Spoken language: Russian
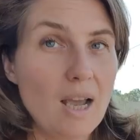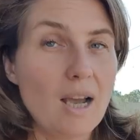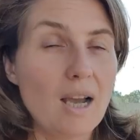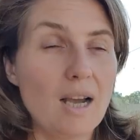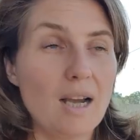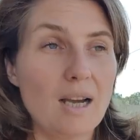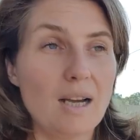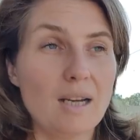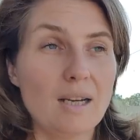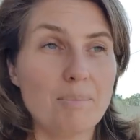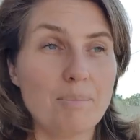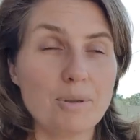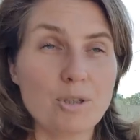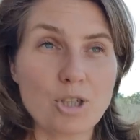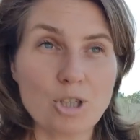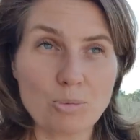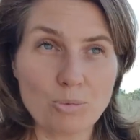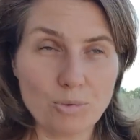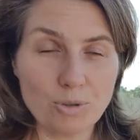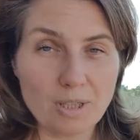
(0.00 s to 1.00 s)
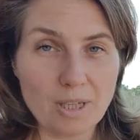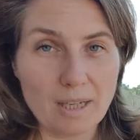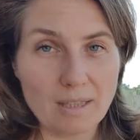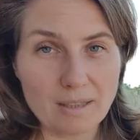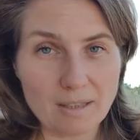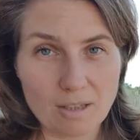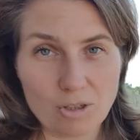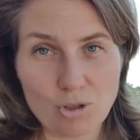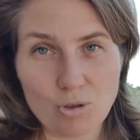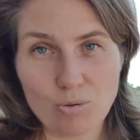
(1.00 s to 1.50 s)
А почему я
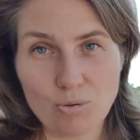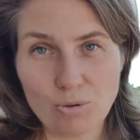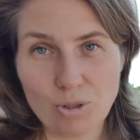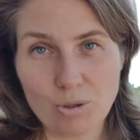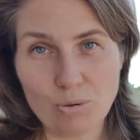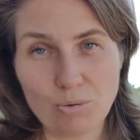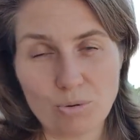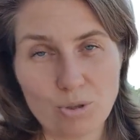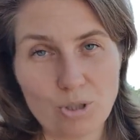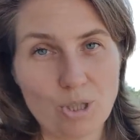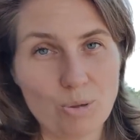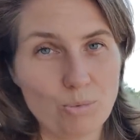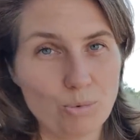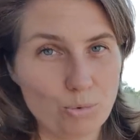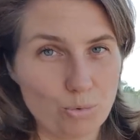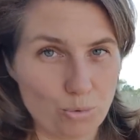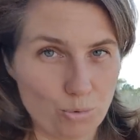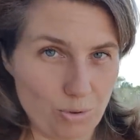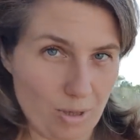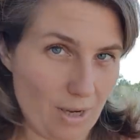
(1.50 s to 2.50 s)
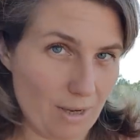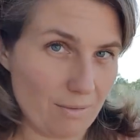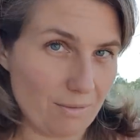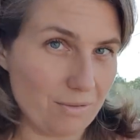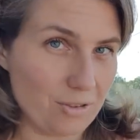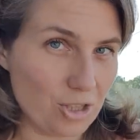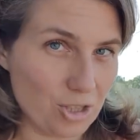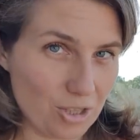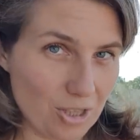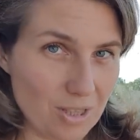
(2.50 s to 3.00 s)
отношу эту тему туда, в
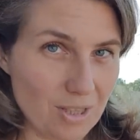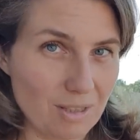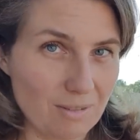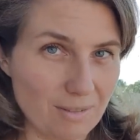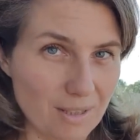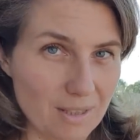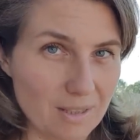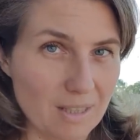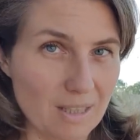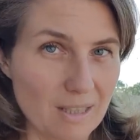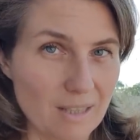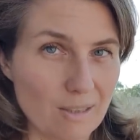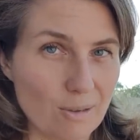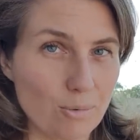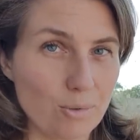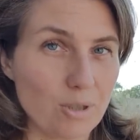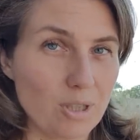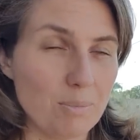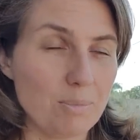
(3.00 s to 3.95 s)
чтение Евангелия от Луки?